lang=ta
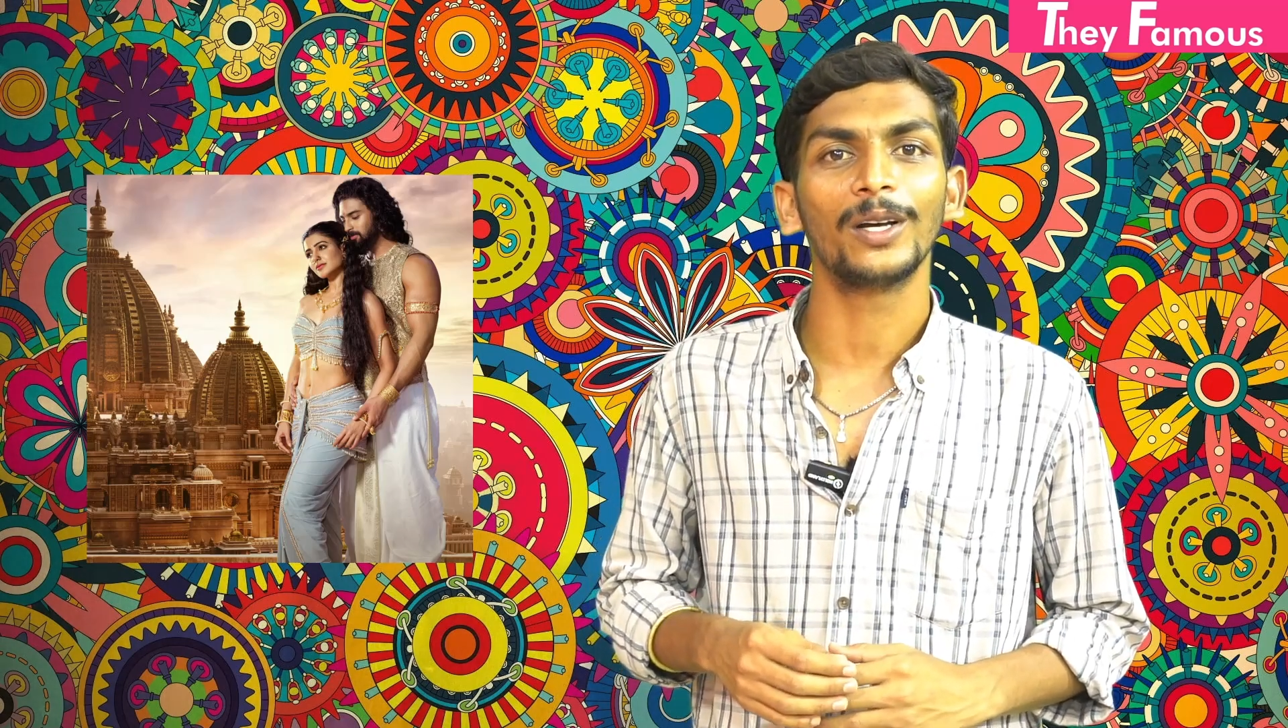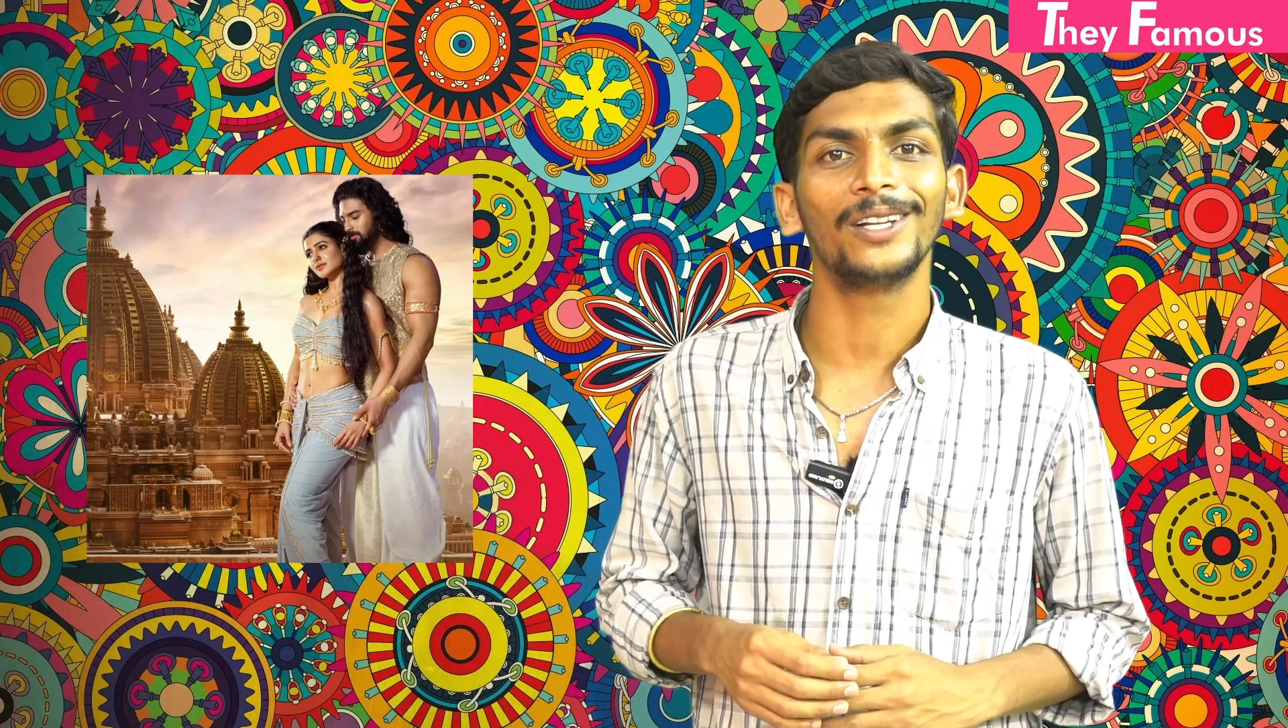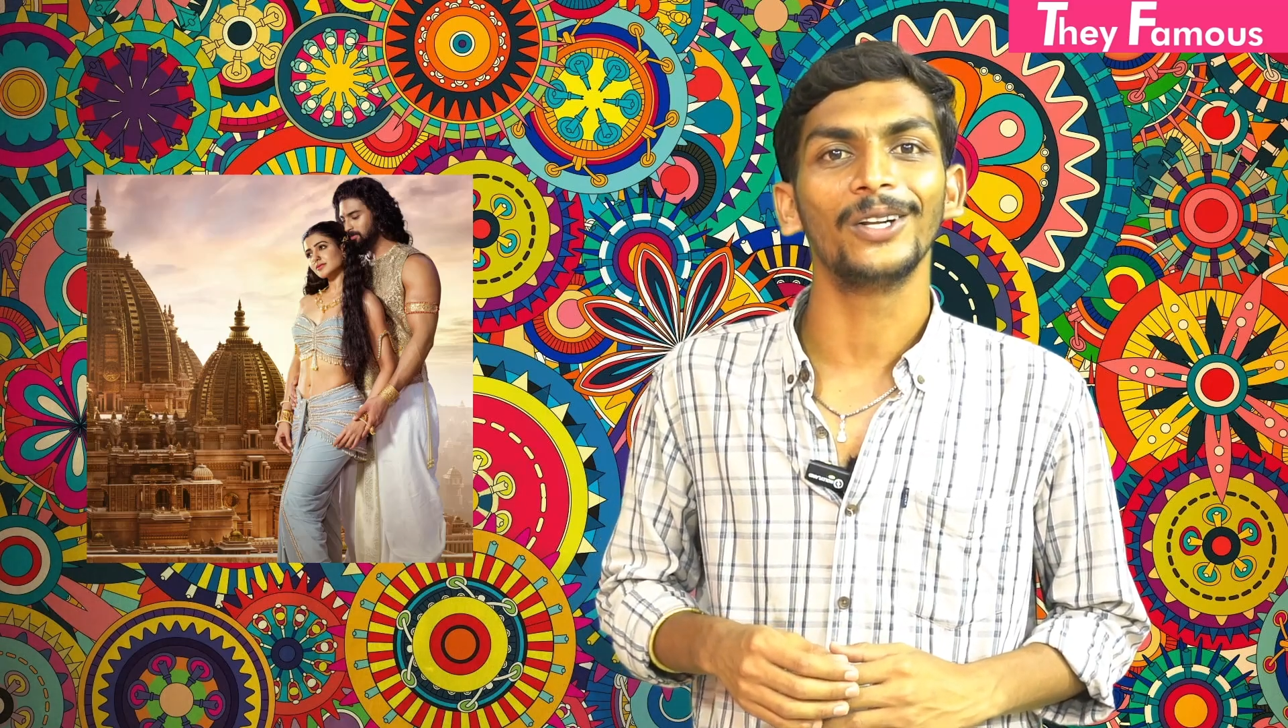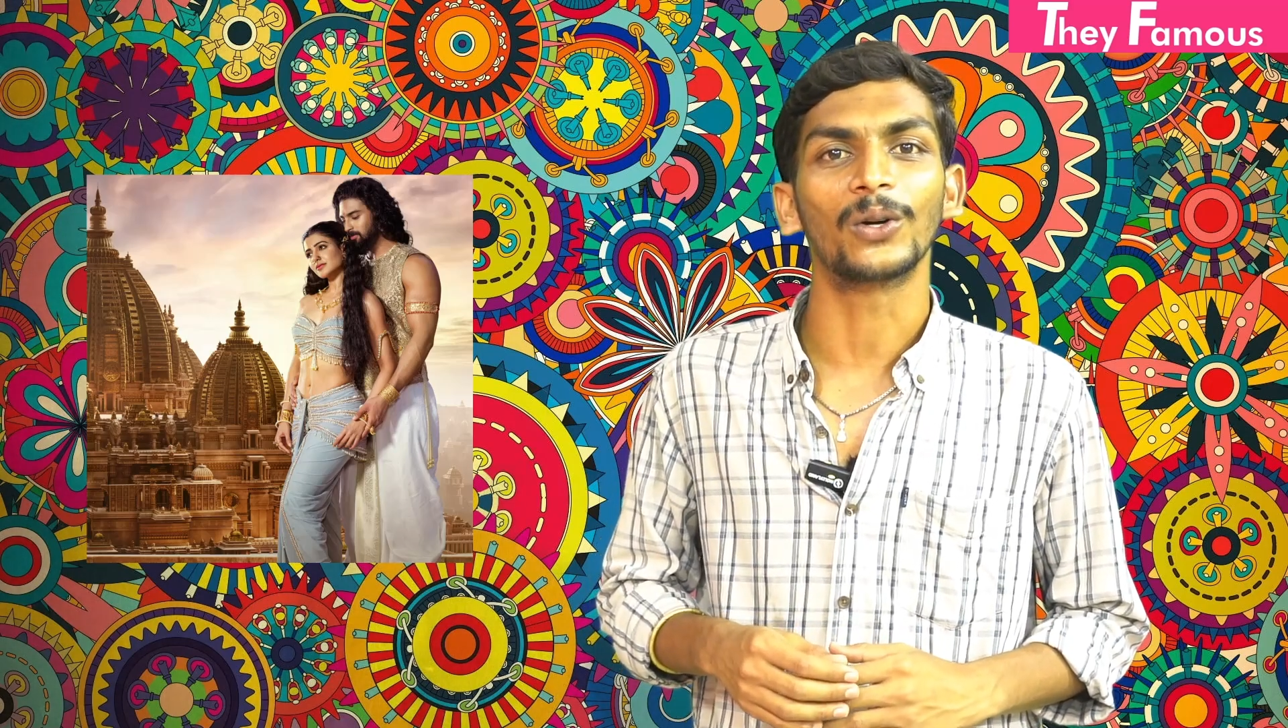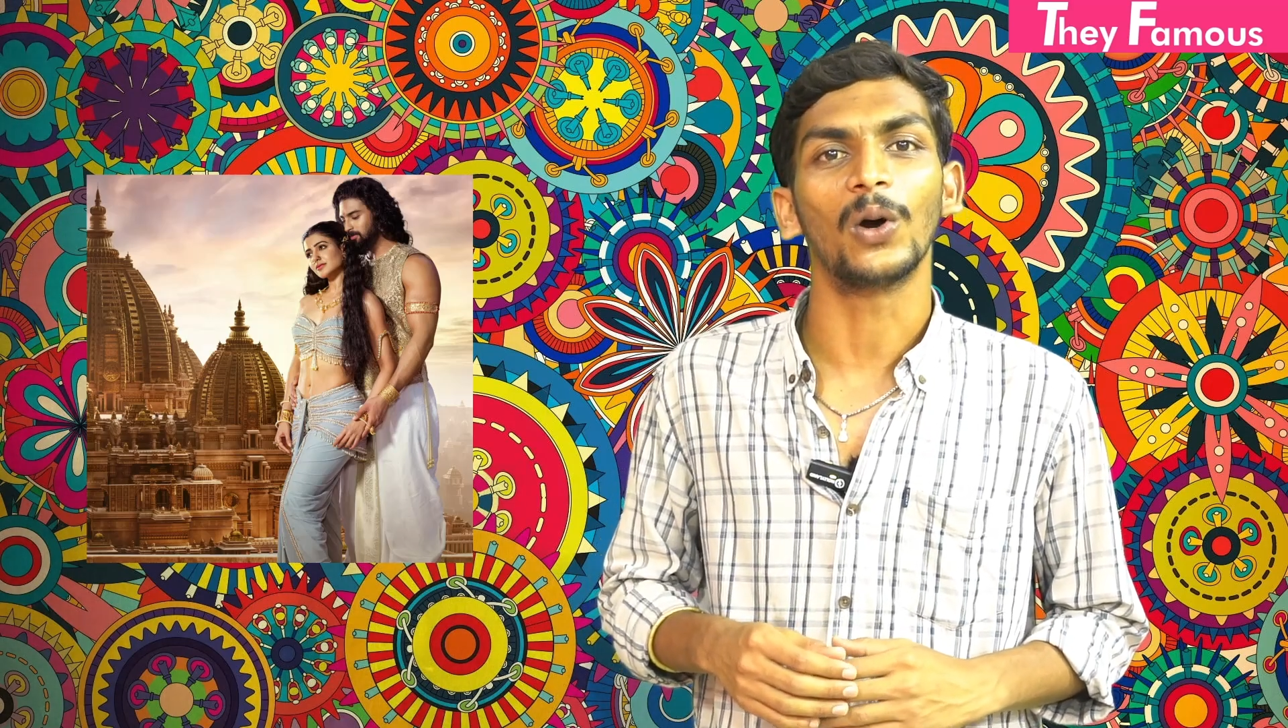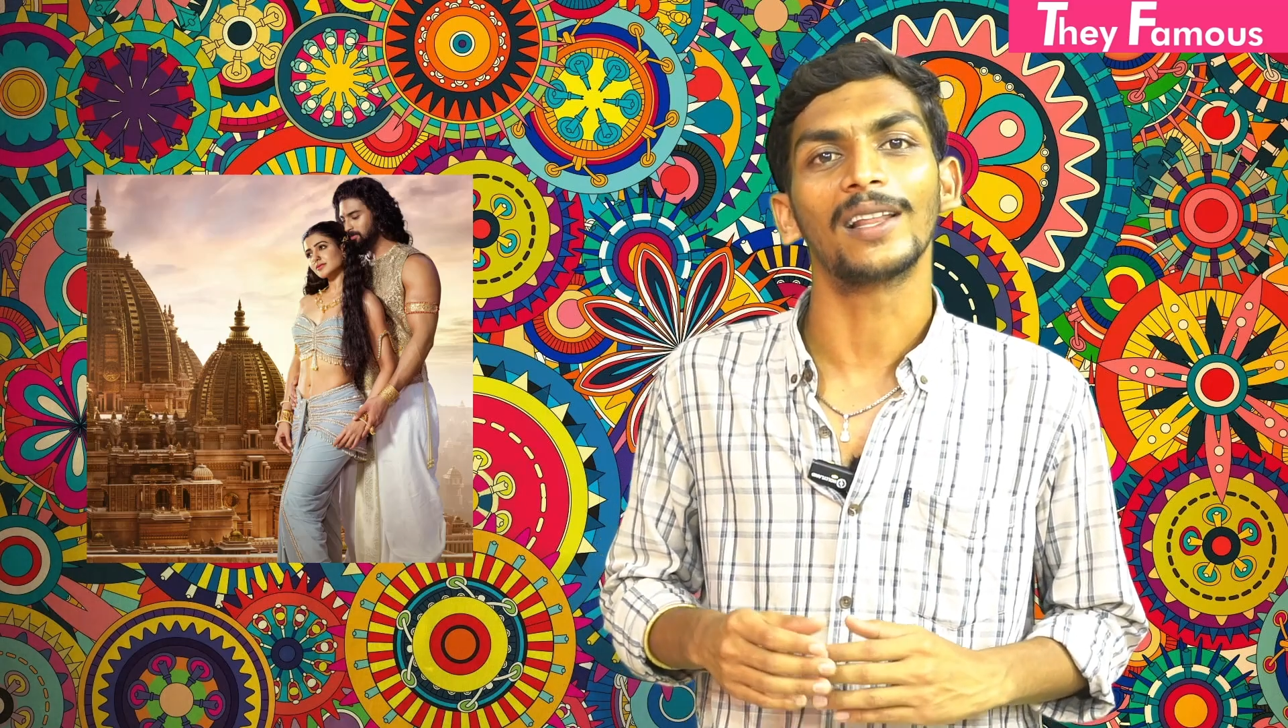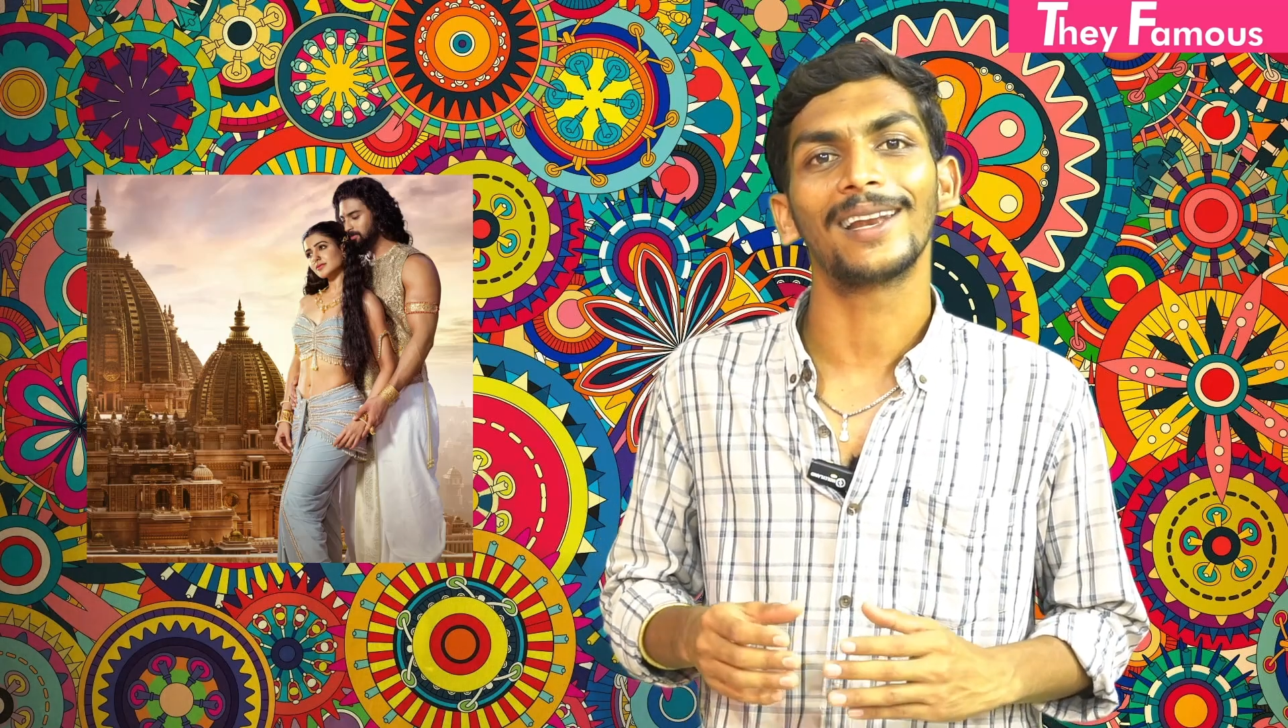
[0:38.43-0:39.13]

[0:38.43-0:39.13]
மாதிரி இருக்கும்